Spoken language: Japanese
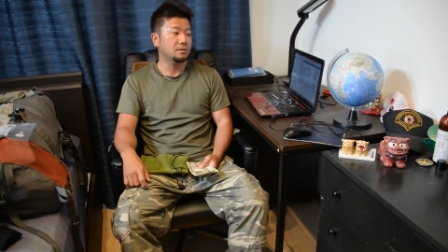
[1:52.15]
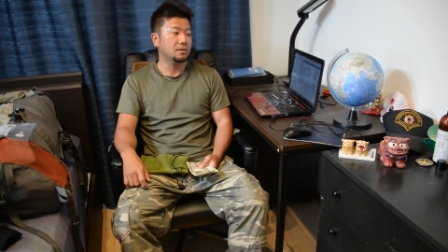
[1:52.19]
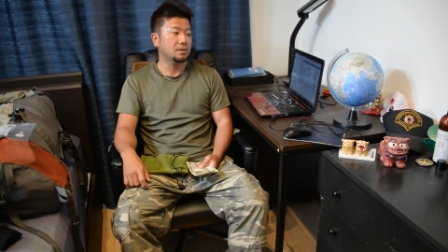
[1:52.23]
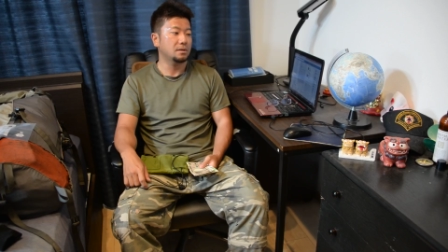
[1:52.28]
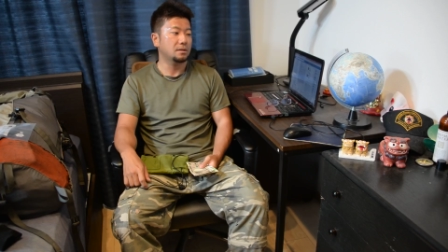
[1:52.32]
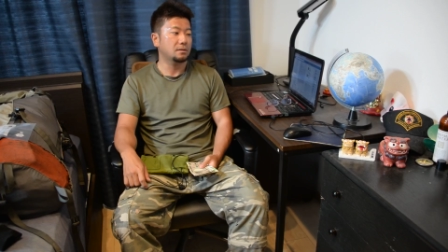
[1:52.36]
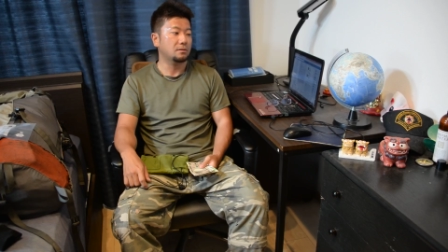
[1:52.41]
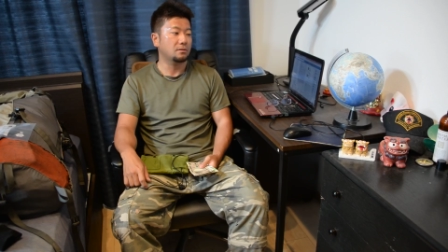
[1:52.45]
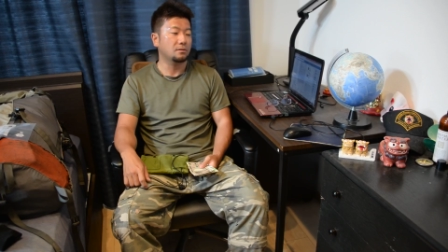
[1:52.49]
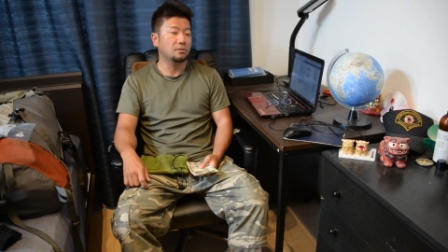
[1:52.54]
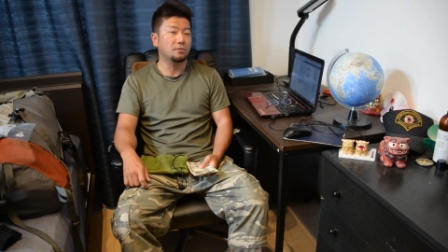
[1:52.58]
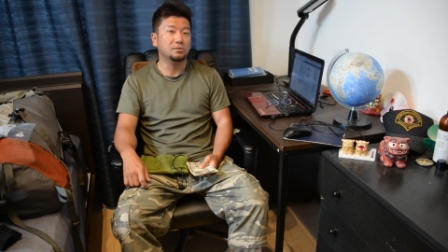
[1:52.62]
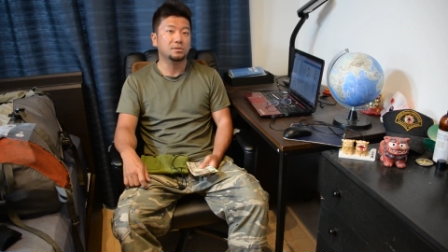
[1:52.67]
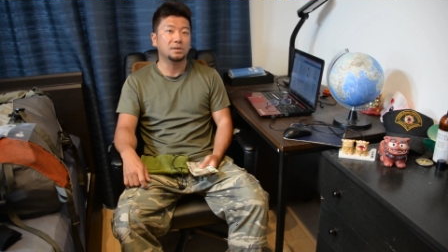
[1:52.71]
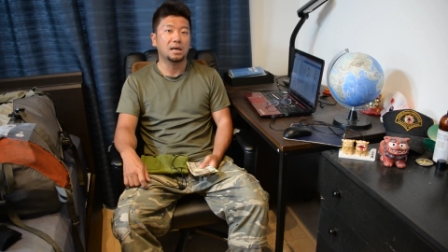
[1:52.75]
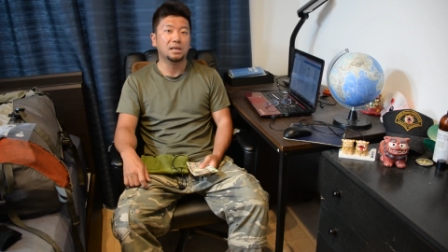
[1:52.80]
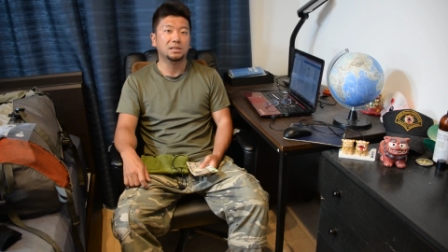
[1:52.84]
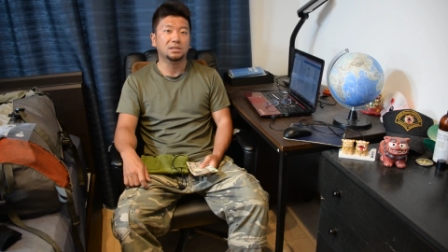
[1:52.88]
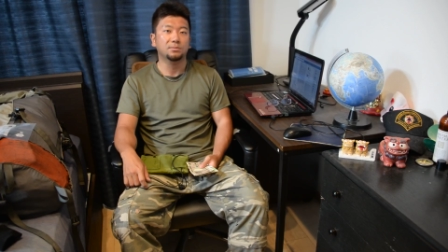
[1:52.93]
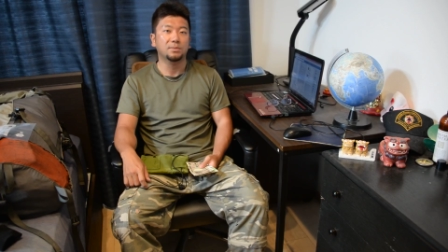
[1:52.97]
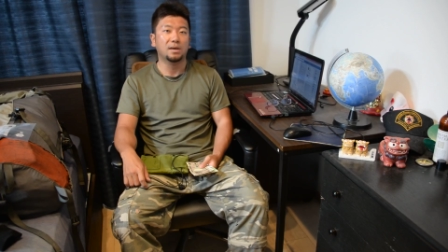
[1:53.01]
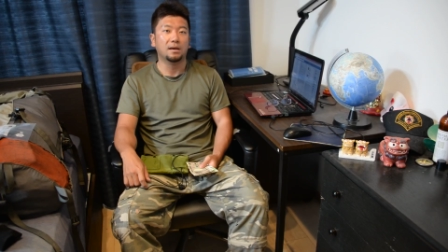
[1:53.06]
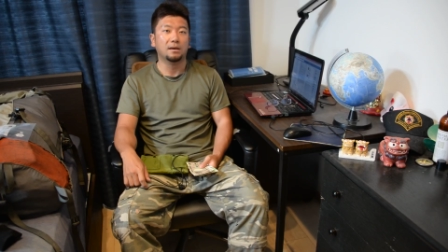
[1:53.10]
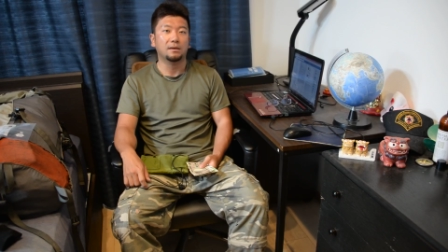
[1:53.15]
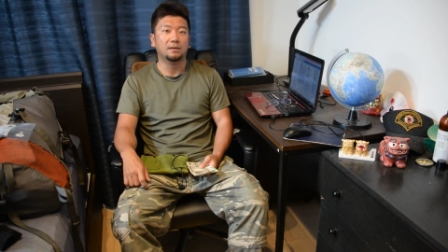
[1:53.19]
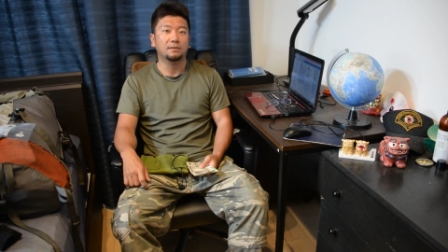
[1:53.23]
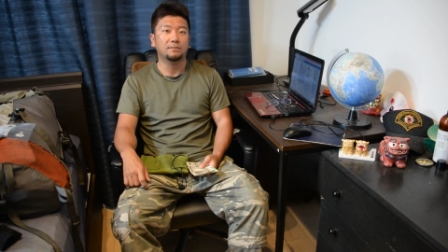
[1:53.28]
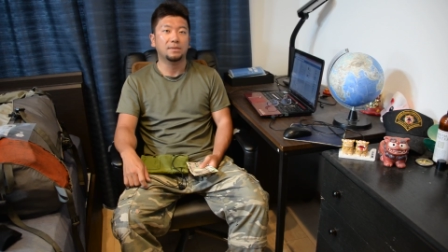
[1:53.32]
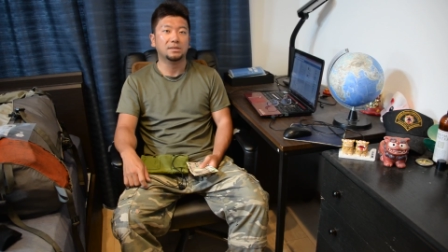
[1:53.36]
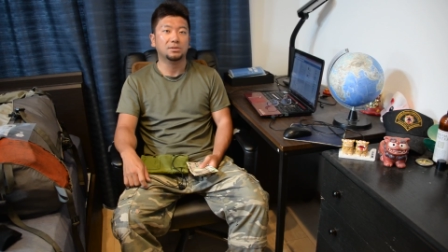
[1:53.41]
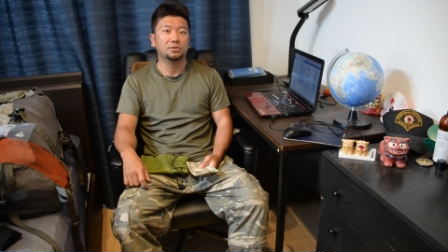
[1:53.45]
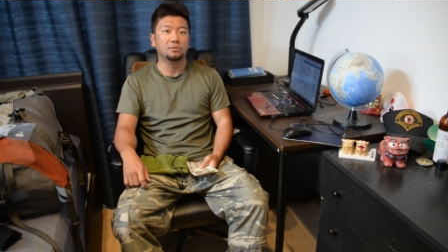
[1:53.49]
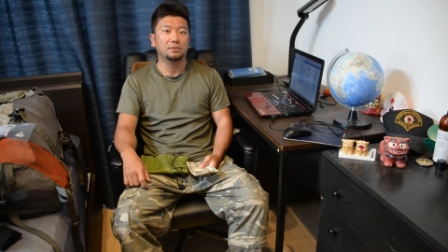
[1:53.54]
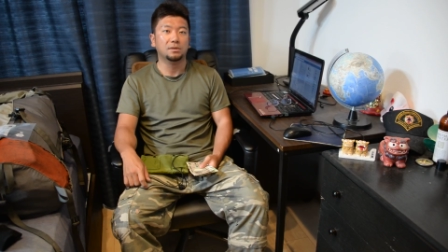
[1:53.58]
えー、と48万、
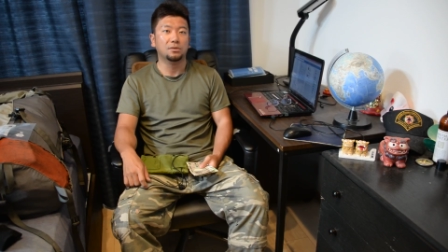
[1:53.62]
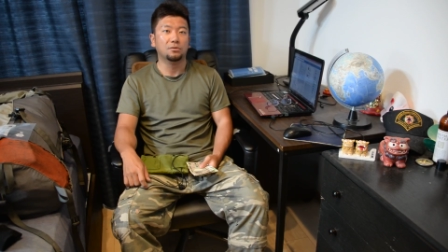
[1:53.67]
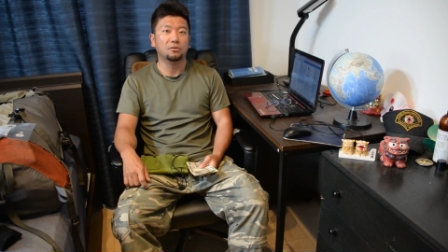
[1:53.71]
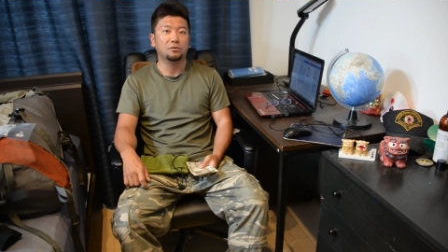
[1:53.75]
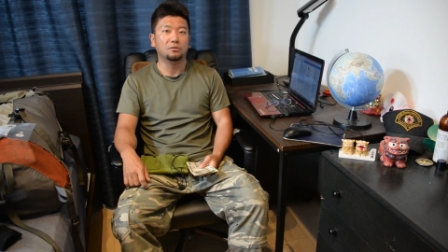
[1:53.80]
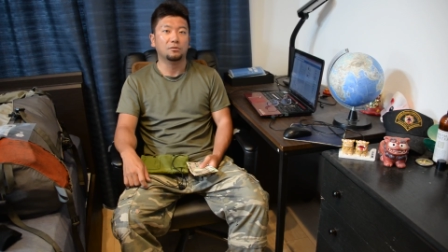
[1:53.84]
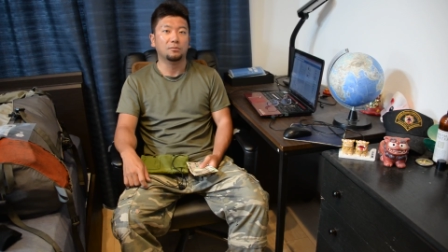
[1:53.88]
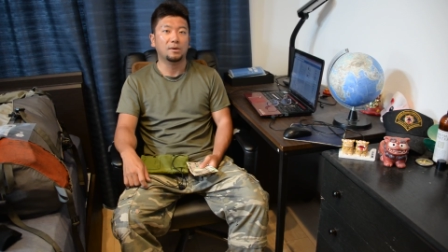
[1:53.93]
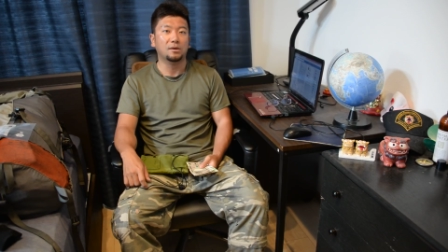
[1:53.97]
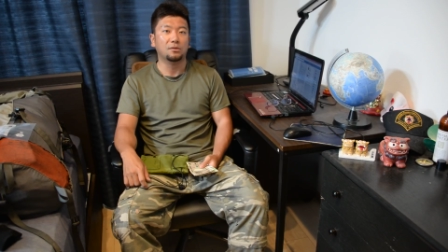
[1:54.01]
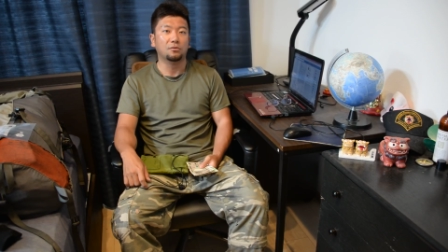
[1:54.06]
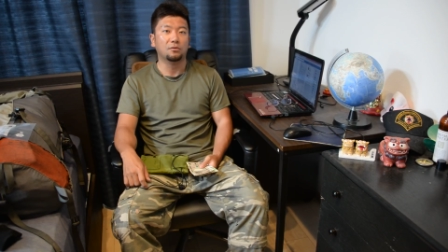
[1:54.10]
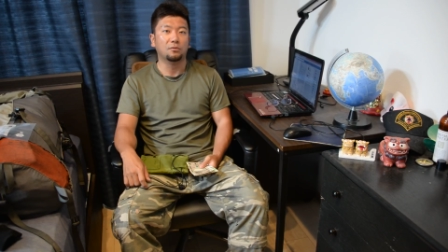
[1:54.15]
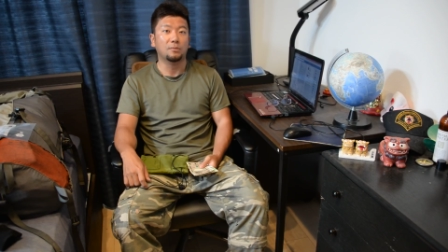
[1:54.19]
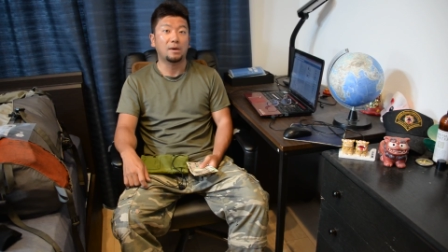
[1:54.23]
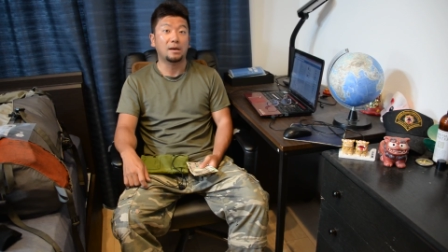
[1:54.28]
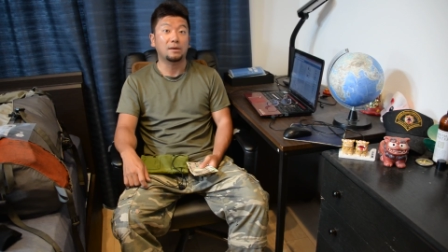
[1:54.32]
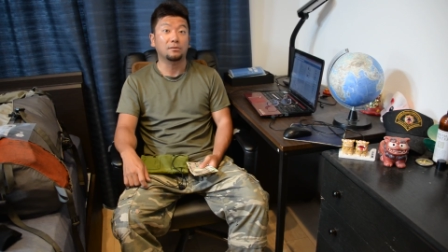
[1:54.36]
まあ、ちょっといいとこ止まるとこも